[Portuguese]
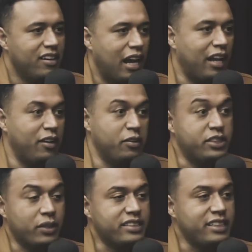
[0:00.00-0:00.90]
Uh,
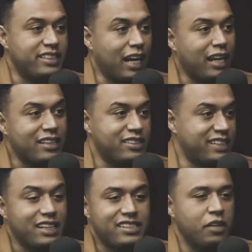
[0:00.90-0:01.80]
então, assim, se ela
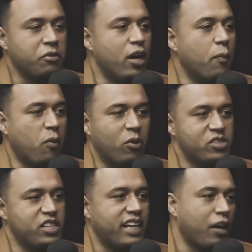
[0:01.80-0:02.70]
tá dizendo não pra um
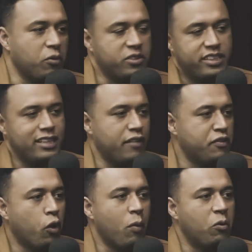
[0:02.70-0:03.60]
monte de cara, com certeza ela
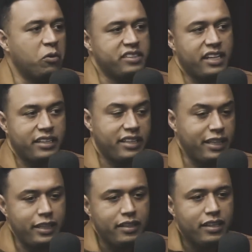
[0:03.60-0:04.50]
viu alguma coisa que,
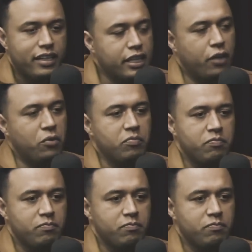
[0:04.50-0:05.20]
que não